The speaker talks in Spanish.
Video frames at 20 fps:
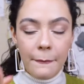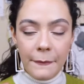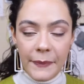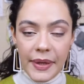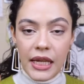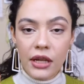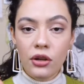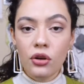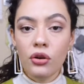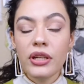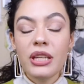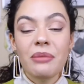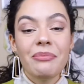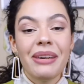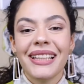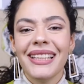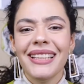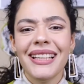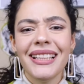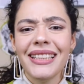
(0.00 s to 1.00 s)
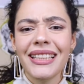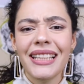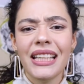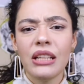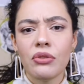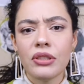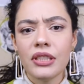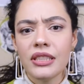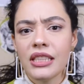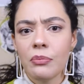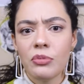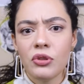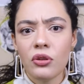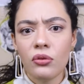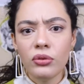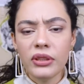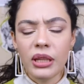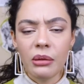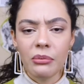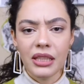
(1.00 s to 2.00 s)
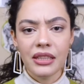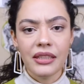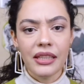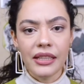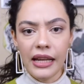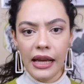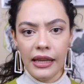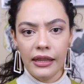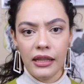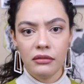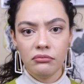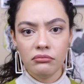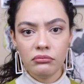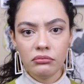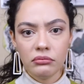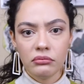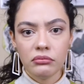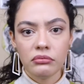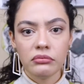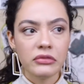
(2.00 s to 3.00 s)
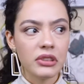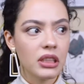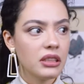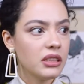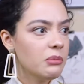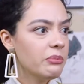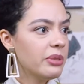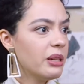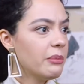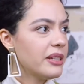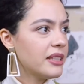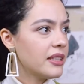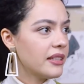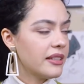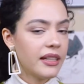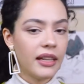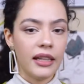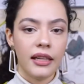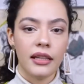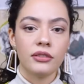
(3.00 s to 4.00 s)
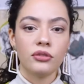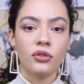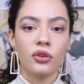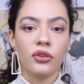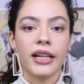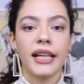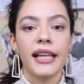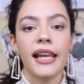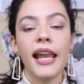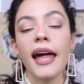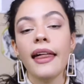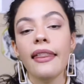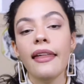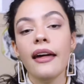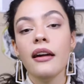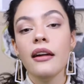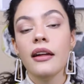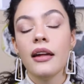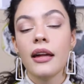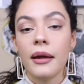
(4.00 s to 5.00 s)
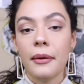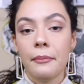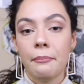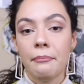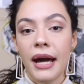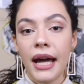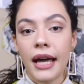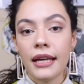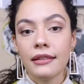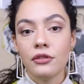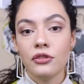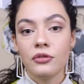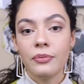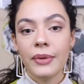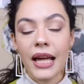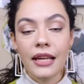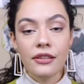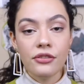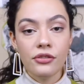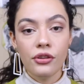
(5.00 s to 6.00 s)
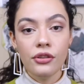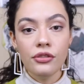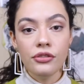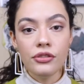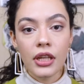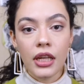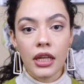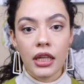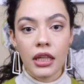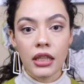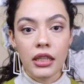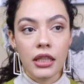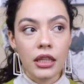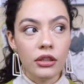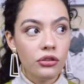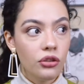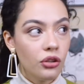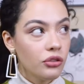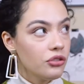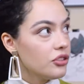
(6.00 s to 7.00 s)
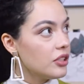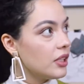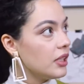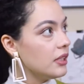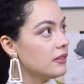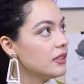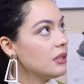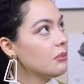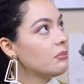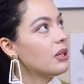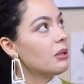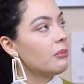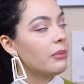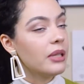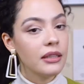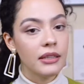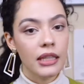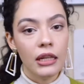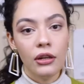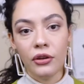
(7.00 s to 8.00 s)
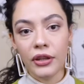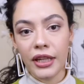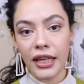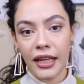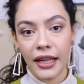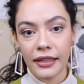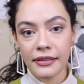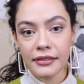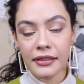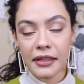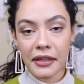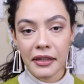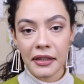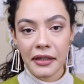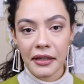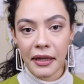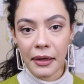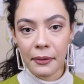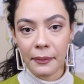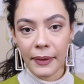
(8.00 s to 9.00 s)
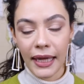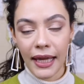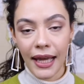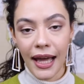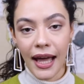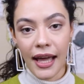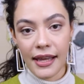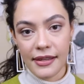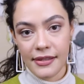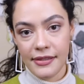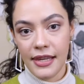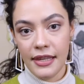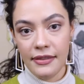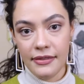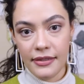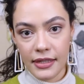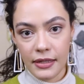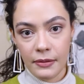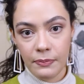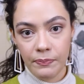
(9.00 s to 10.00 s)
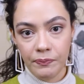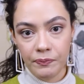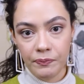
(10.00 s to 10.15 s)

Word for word: Pero imagínate que no haces absolutamente nada, que simplemente te quedas congelada, bajas los brazos y entonces simplemente lo dejas que venga hacia ti.